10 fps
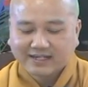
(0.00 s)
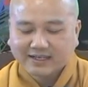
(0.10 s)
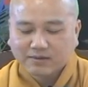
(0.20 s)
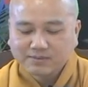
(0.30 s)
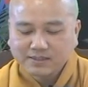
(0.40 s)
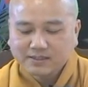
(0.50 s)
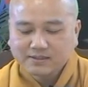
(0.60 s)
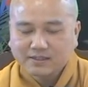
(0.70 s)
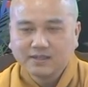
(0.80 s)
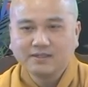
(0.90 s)
Cái công đức
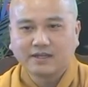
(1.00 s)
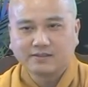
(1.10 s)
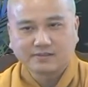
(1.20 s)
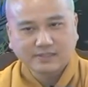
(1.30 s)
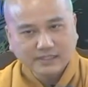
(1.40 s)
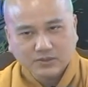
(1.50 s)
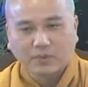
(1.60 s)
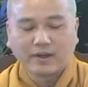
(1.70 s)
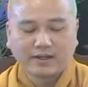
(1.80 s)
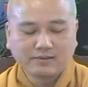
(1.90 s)
thứ tư là được trí
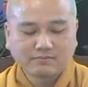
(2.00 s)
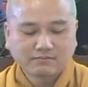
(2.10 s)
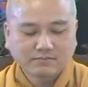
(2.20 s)
tuệ.